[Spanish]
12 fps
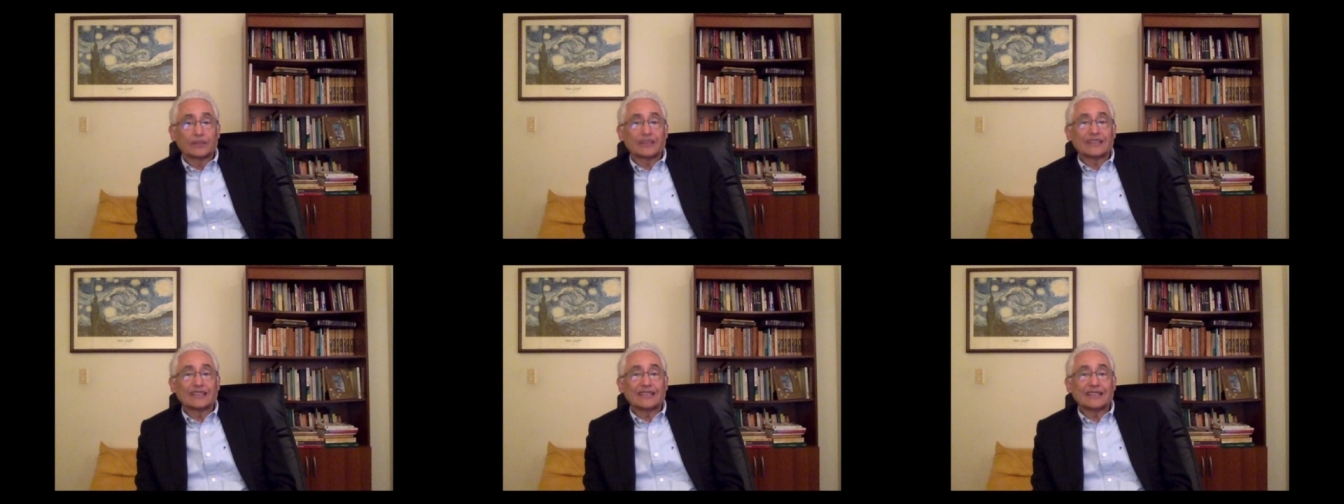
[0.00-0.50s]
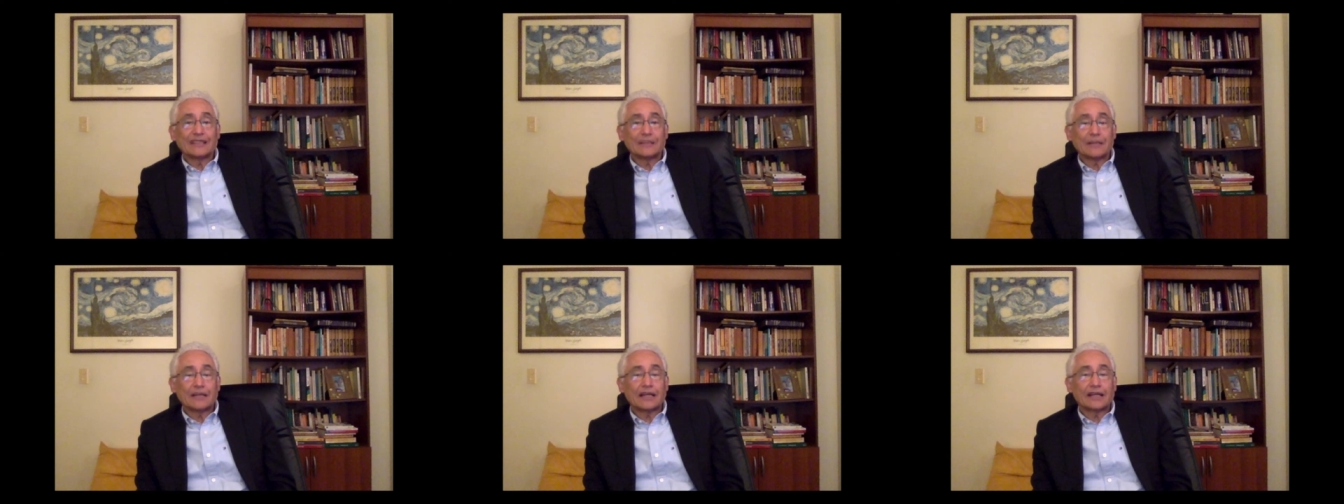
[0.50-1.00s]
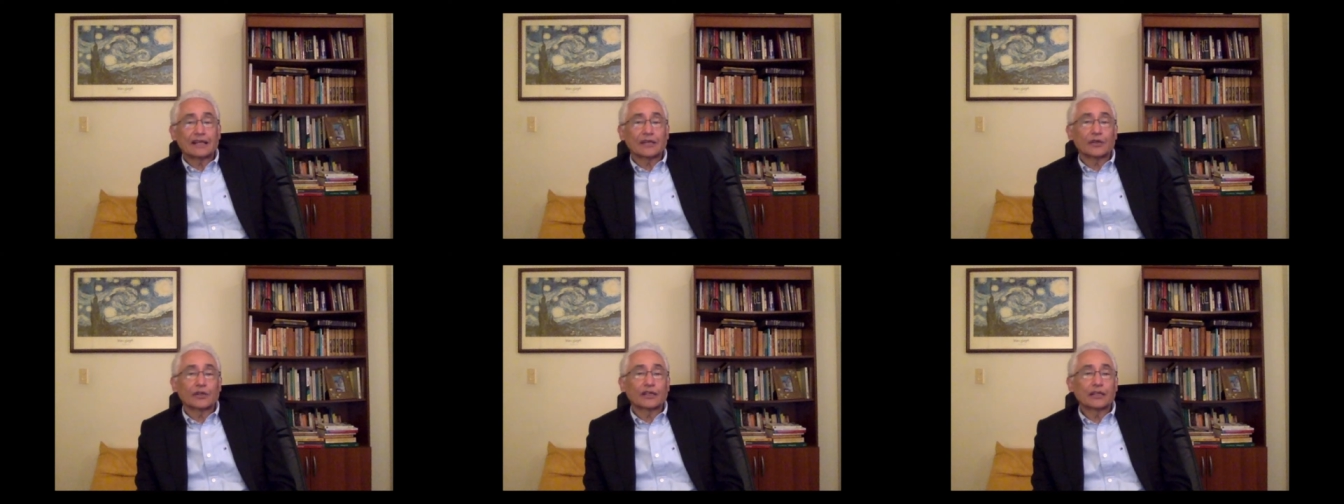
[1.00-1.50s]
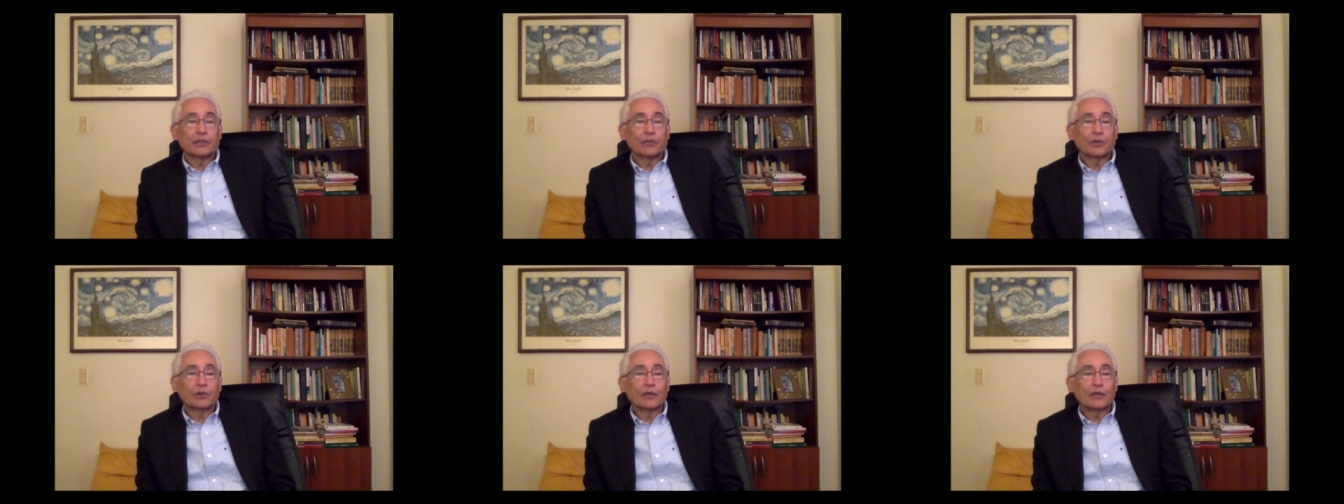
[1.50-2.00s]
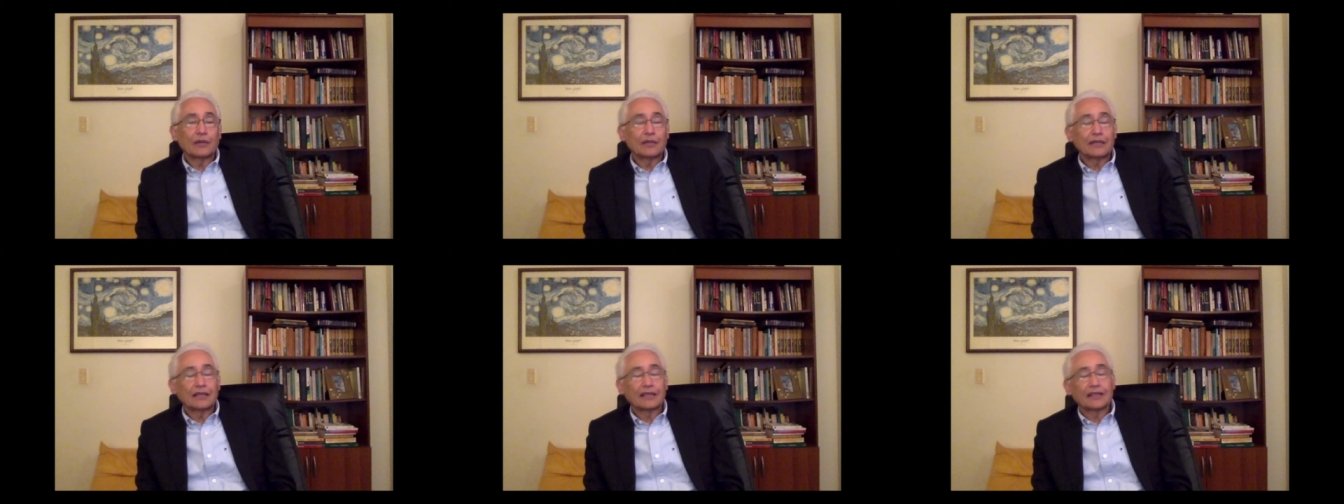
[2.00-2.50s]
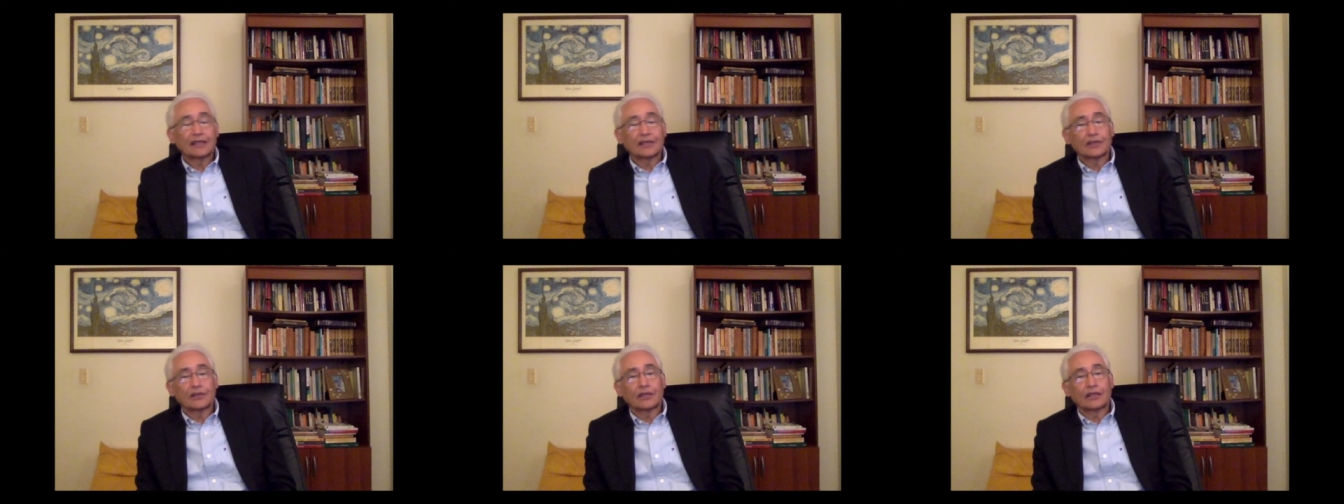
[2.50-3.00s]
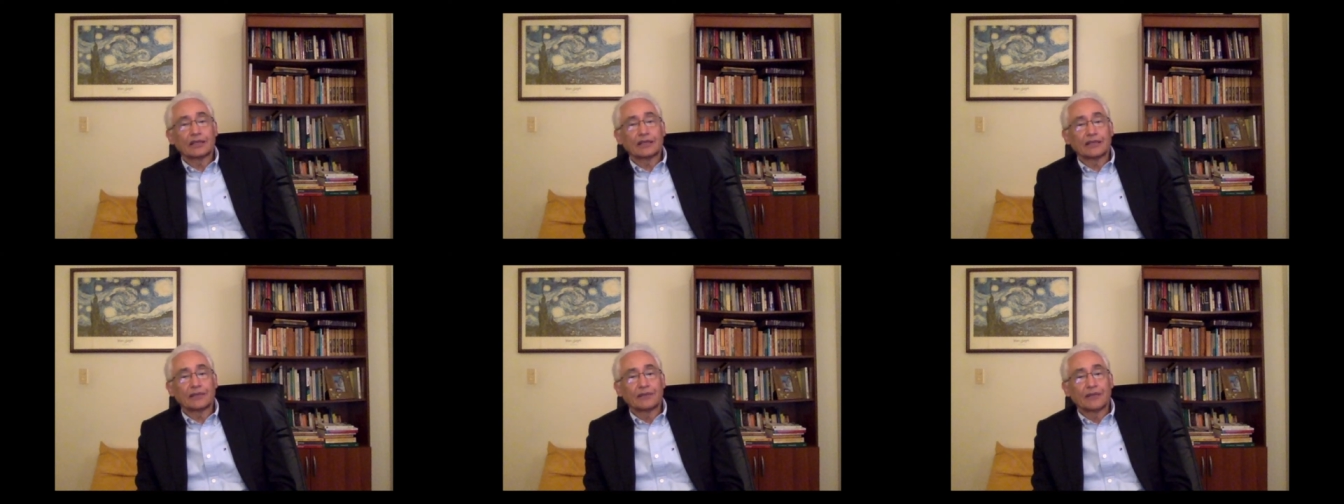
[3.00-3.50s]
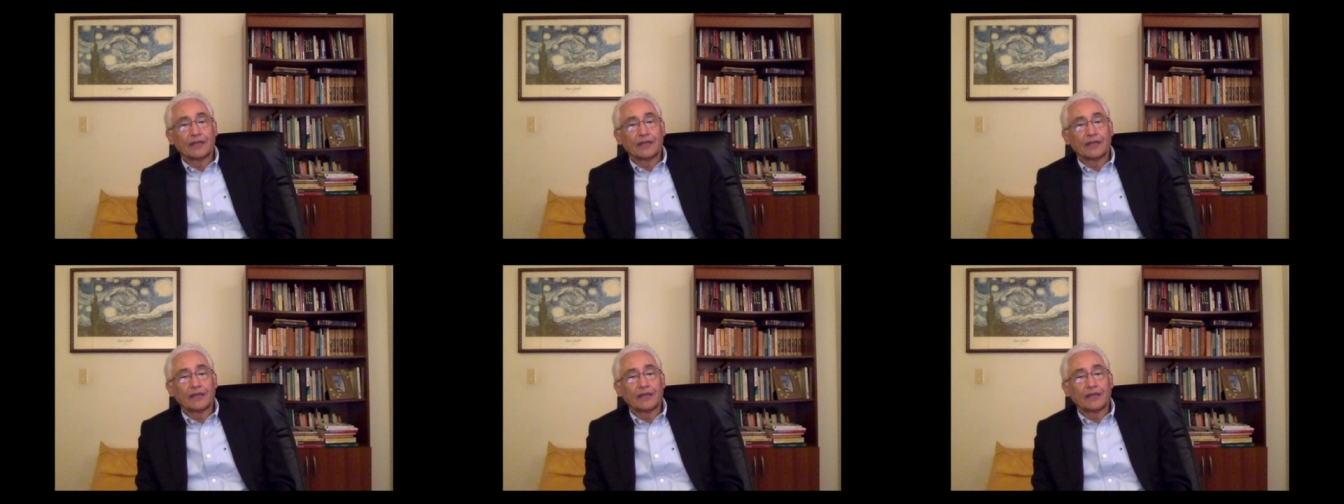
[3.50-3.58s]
se llama a recorrer el problema de la territorialidad